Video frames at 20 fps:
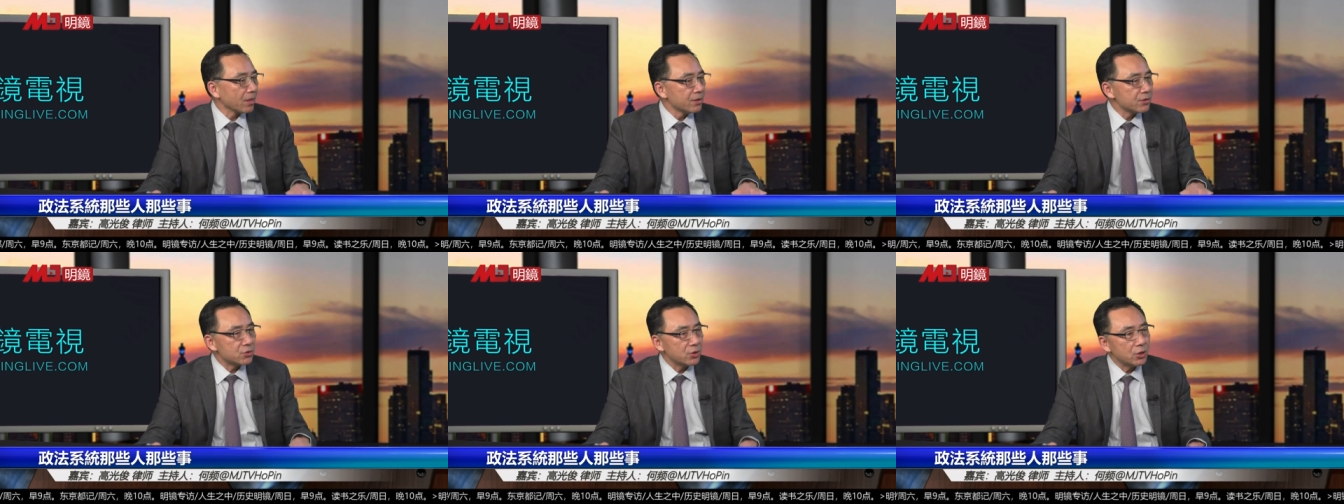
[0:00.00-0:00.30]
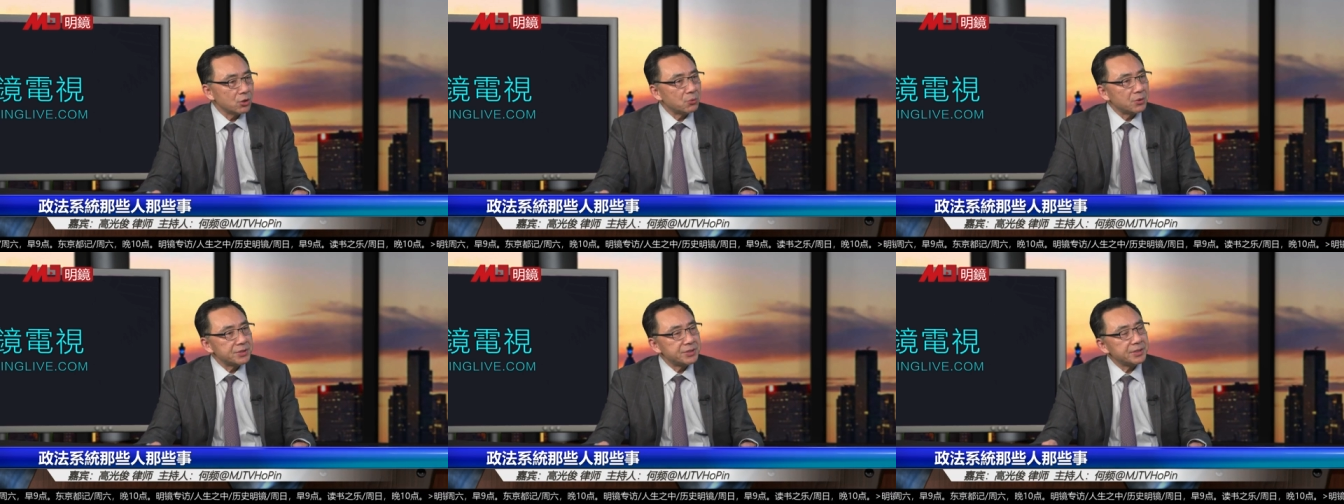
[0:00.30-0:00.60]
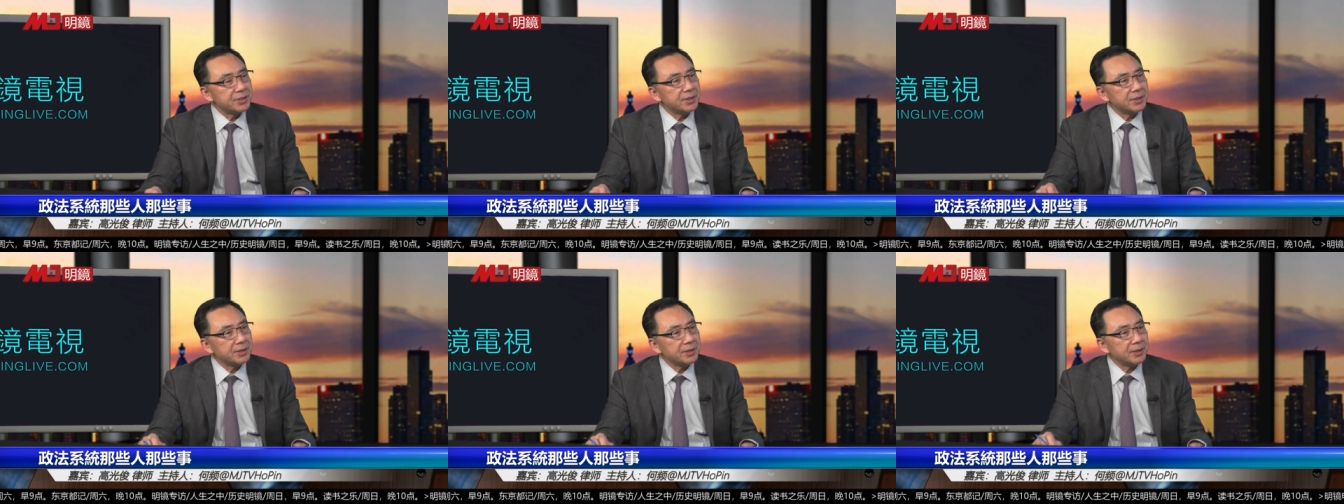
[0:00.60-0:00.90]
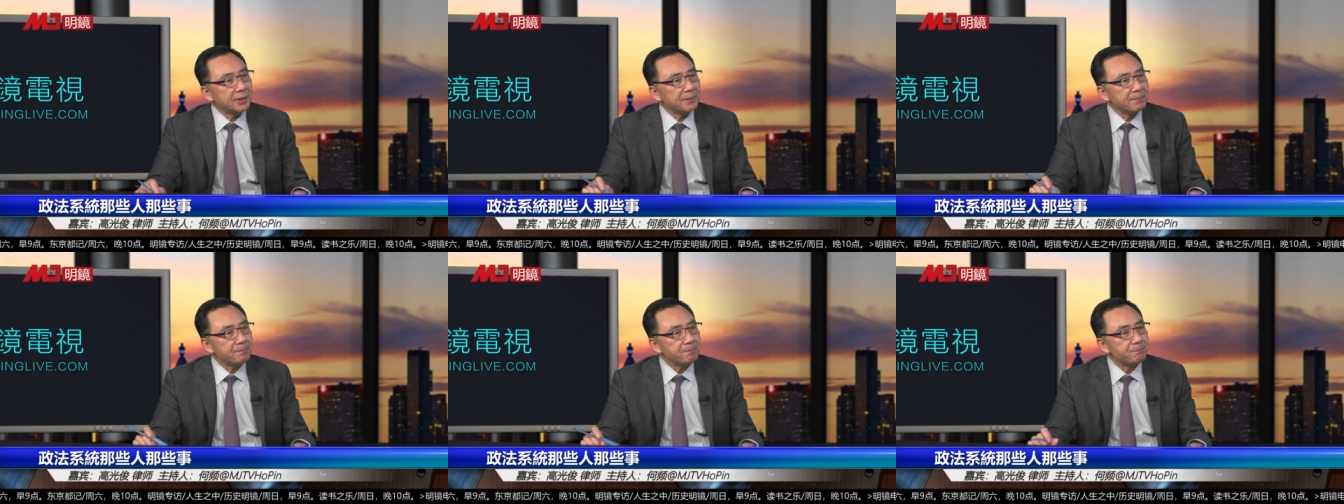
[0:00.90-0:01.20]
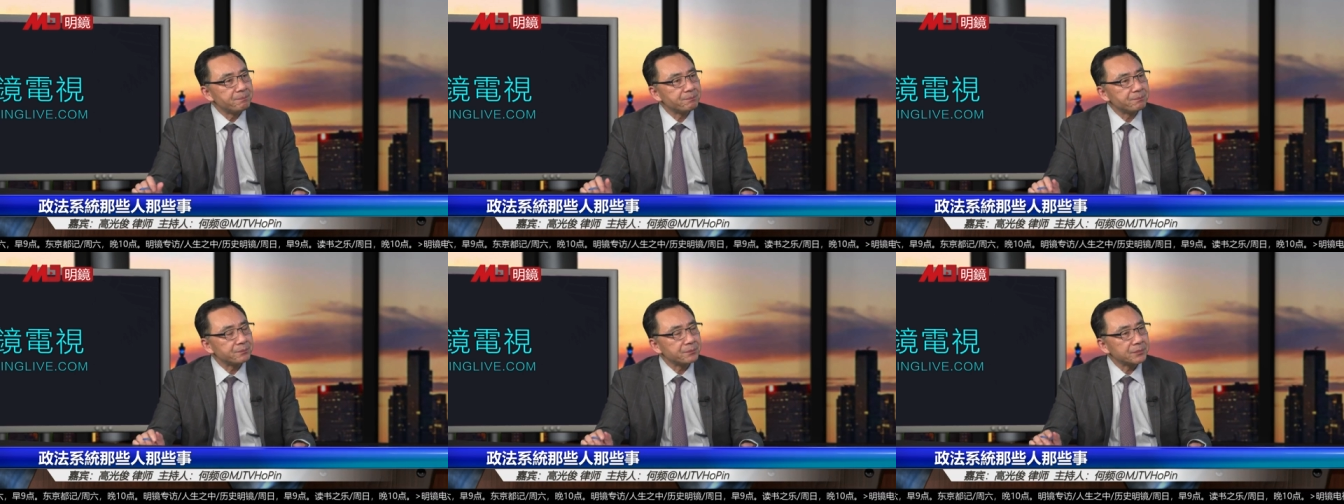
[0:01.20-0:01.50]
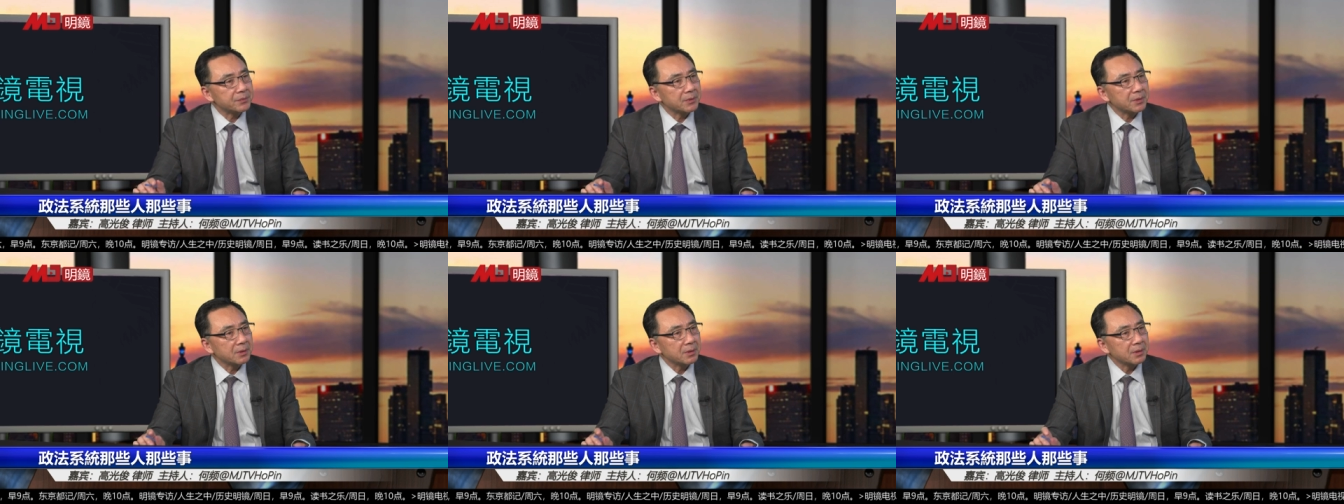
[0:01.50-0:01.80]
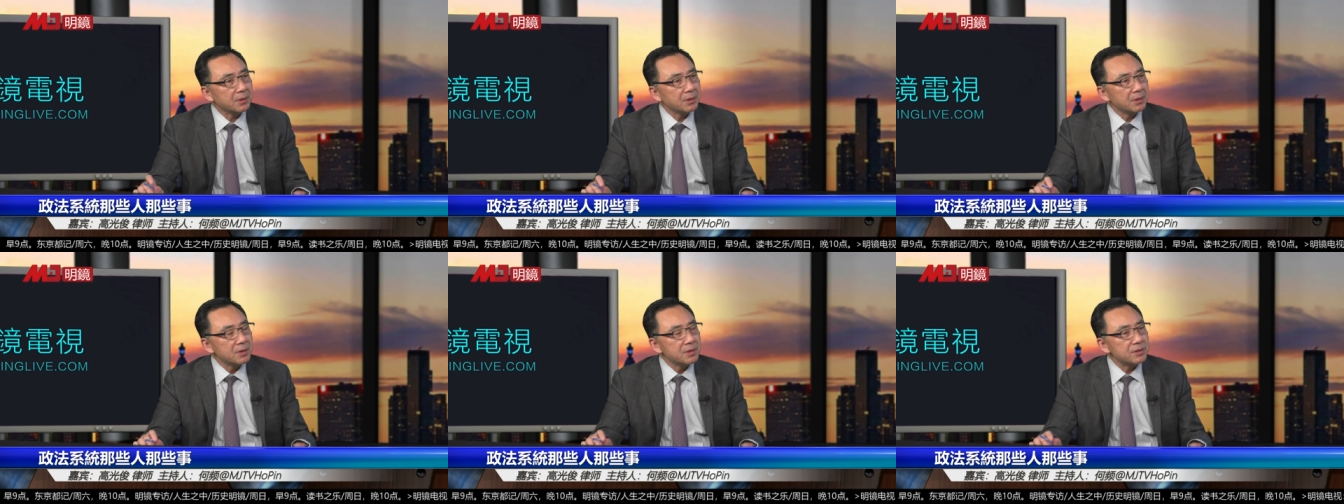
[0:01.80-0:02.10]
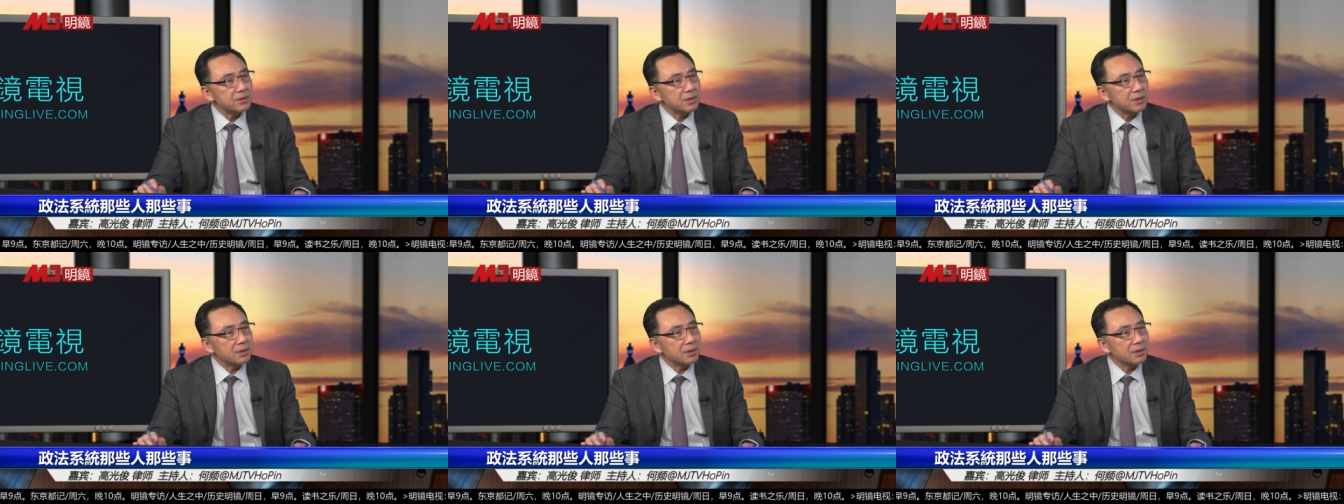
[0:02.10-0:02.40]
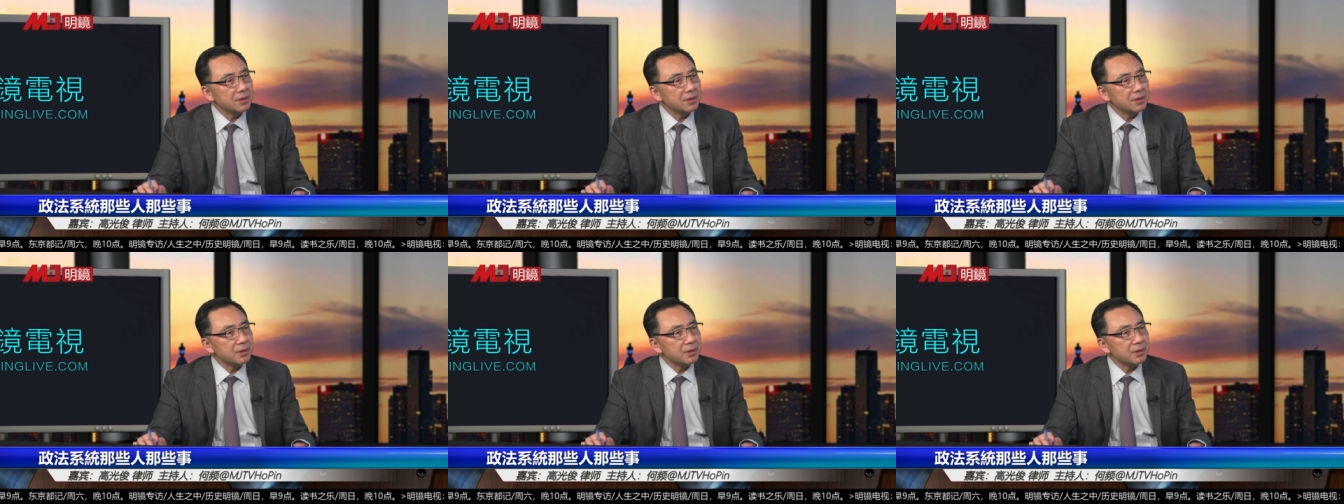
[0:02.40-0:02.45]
所以我记得这